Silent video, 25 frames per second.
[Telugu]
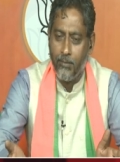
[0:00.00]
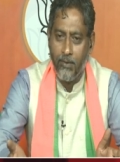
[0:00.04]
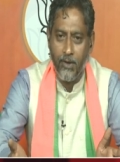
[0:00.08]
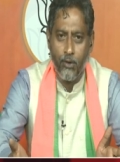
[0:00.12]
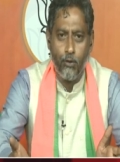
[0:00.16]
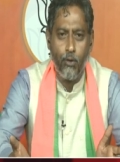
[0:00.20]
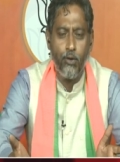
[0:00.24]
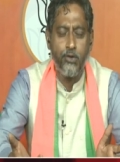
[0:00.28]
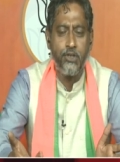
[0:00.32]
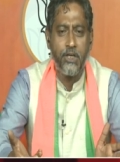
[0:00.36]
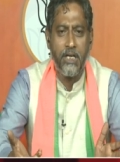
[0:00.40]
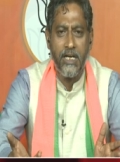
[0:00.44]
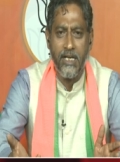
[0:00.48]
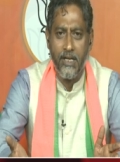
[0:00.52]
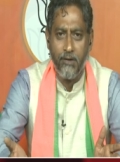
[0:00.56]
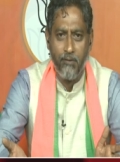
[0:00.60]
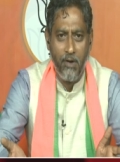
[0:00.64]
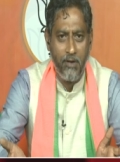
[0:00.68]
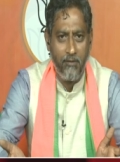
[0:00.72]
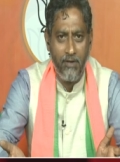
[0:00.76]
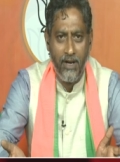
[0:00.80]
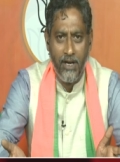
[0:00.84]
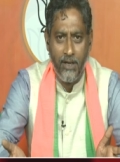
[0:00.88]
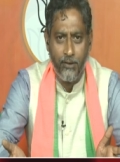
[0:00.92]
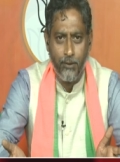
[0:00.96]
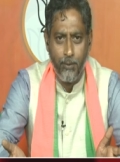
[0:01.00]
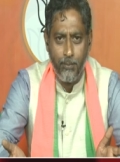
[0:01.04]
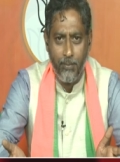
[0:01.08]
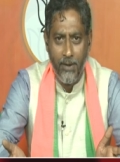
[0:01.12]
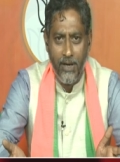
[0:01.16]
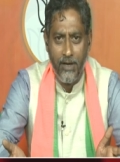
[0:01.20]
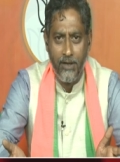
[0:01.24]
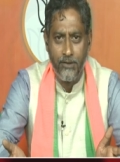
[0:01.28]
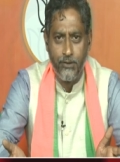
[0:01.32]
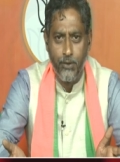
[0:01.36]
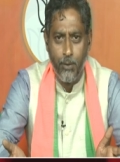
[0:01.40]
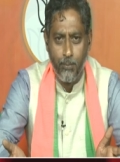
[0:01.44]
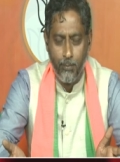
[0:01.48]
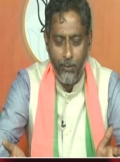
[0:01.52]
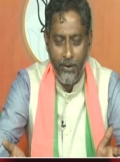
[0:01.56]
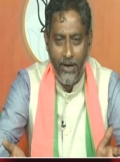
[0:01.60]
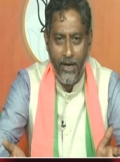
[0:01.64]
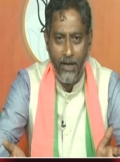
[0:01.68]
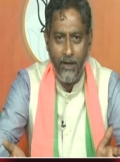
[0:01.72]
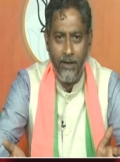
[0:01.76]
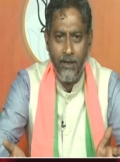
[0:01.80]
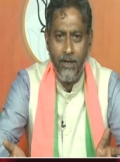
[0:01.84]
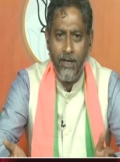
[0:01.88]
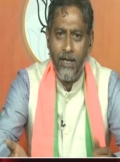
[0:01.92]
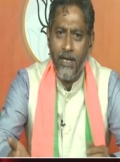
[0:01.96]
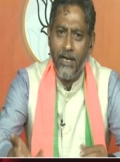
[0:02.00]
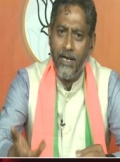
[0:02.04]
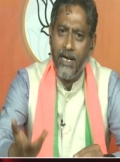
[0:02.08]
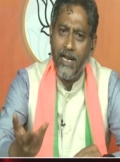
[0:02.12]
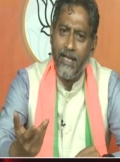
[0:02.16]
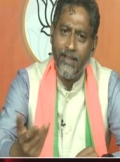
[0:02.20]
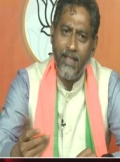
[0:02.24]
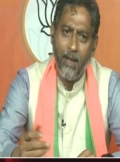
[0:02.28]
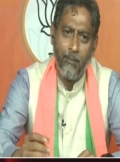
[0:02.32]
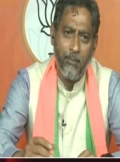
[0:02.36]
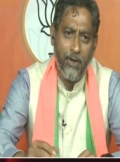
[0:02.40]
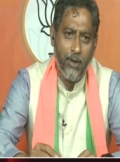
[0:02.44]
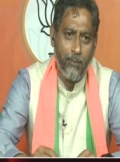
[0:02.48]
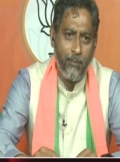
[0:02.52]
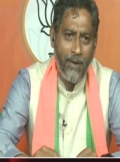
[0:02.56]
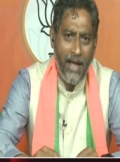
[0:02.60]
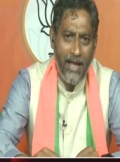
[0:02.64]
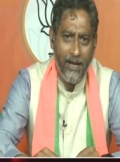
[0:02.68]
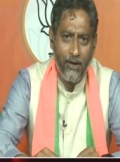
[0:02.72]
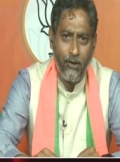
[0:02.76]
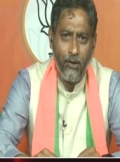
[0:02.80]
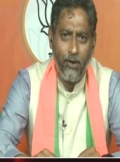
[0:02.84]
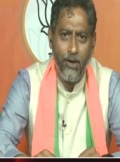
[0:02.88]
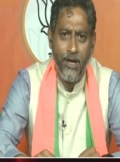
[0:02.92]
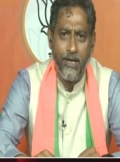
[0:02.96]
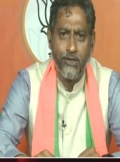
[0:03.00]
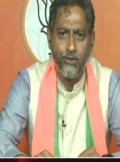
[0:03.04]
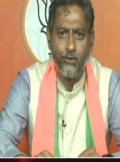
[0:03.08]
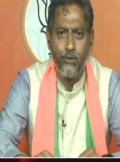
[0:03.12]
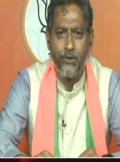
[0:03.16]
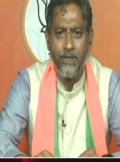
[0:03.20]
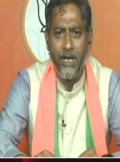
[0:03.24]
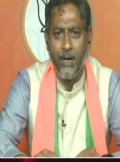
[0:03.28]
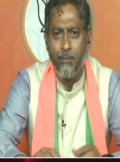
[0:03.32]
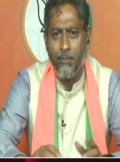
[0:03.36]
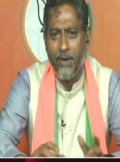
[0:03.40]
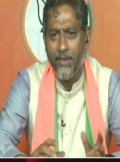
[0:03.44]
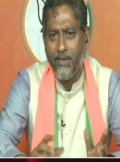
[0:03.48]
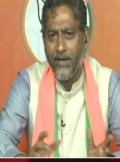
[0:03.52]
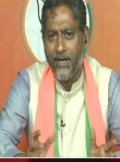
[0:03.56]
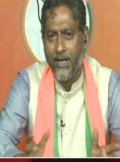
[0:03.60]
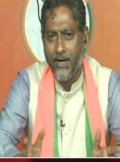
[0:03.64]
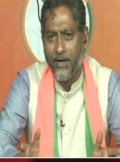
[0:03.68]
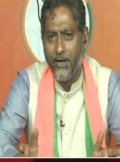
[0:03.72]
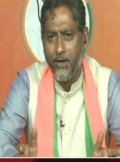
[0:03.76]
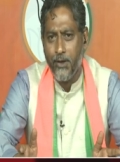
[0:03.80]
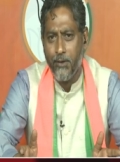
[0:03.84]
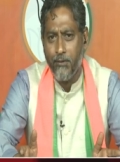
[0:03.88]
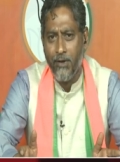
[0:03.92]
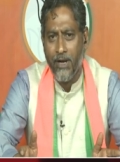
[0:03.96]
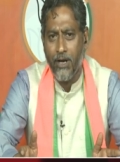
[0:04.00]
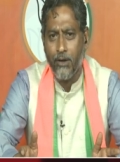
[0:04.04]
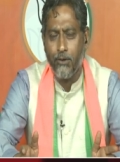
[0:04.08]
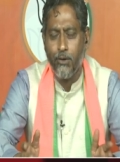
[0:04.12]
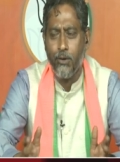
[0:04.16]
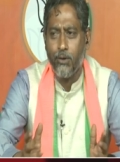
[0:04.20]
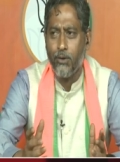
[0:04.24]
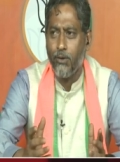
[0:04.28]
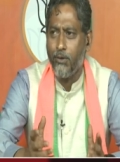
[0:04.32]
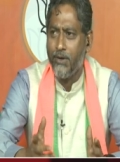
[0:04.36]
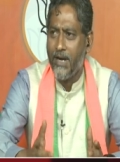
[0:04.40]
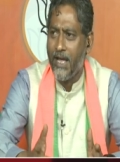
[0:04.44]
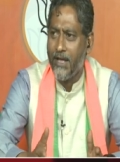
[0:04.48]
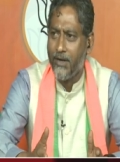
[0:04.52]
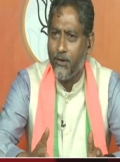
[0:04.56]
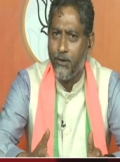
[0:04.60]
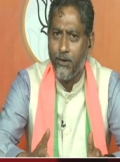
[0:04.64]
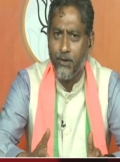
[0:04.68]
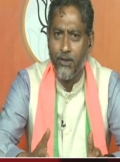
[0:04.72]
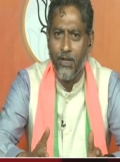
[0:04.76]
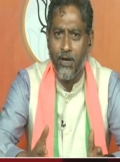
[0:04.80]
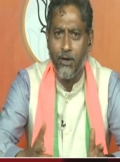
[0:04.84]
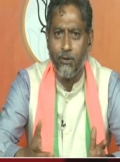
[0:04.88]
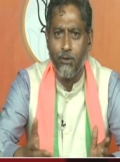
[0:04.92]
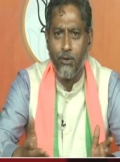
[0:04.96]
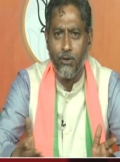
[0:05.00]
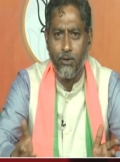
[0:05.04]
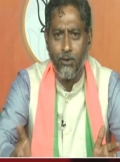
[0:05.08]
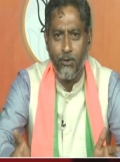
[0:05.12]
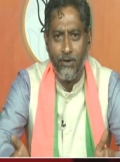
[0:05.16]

రోజుకి ఇరవై వేల రూపాయలు చొప్పున లేదా మీరు బ్యాంకుల్లో వేసుకుంటాం మా దగ్గర రెండు వేల కోట్లు ఉన్నాయి రెండు వందల కోట్లు